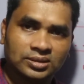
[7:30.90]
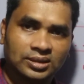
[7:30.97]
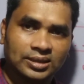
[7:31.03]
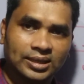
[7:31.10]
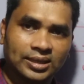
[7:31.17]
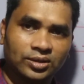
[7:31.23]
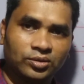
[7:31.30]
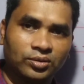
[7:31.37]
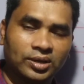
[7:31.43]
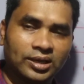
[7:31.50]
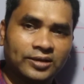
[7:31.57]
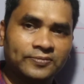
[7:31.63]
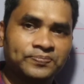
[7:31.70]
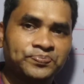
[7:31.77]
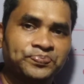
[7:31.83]
क्लियर हो
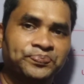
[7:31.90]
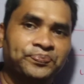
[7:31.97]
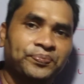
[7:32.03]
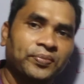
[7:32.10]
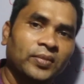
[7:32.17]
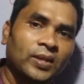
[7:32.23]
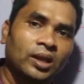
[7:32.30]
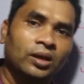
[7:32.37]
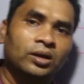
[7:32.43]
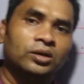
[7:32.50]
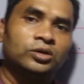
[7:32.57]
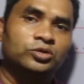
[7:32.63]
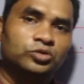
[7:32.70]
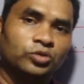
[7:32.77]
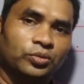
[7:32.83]
गया
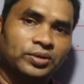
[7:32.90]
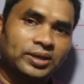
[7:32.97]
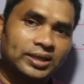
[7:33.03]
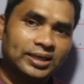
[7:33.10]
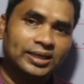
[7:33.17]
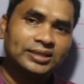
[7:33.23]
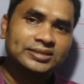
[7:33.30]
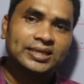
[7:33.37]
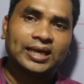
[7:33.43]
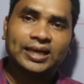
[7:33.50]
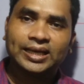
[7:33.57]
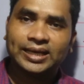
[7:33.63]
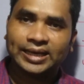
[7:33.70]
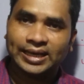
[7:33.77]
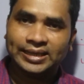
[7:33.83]
तो ये सारे
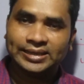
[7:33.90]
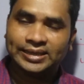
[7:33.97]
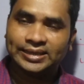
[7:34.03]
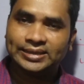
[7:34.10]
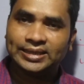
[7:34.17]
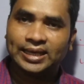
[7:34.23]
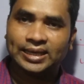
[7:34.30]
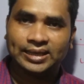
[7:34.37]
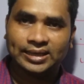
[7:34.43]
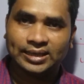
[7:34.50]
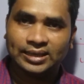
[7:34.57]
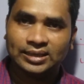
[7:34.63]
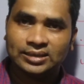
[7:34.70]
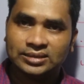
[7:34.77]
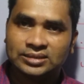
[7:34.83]
क्राइटेरिया है
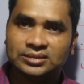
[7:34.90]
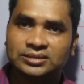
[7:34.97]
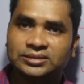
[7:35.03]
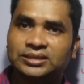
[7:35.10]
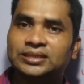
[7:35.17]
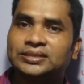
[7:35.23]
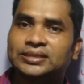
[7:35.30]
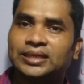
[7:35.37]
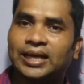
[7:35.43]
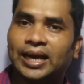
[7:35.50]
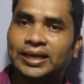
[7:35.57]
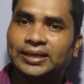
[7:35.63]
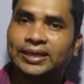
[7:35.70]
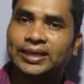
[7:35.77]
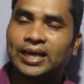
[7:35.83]
जिस
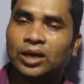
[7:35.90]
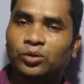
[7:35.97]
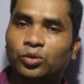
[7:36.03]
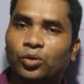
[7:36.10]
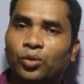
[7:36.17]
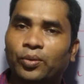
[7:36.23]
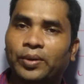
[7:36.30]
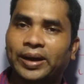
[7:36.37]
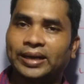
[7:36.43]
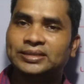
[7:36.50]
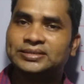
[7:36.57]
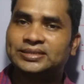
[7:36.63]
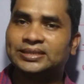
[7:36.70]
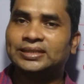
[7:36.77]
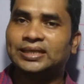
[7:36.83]
क्राइटेरिया को
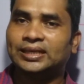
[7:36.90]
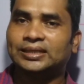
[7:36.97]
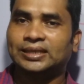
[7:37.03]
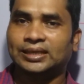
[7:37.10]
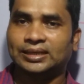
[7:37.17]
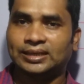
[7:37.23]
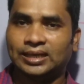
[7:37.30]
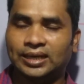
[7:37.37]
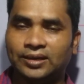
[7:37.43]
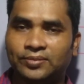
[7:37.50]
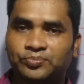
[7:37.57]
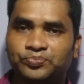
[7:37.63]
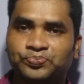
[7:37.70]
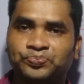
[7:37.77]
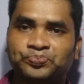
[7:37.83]
कंसिडर करके
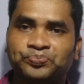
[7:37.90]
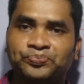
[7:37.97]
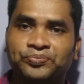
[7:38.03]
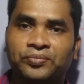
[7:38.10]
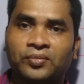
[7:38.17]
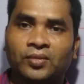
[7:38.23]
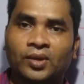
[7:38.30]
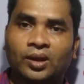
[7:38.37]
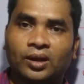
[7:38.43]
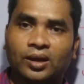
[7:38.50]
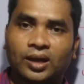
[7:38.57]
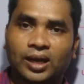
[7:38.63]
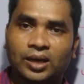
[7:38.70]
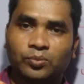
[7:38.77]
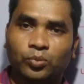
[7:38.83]

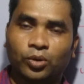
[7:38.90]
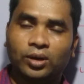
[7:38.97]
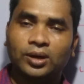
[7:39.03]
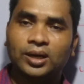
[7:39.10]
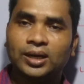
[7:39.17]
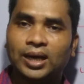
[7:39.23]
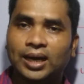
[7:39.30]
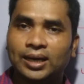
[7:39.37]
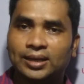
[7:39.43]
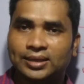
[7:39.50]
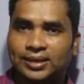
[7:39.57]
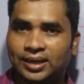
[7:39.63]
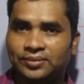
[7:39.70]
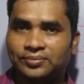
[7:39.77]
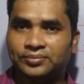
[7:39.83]
एक बॉयलर का
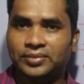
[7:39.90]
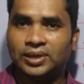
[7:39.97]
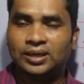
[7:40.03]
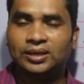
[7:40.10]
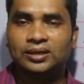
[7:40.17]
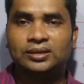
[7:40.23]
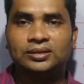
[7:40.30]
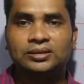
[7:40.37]
ड्रम में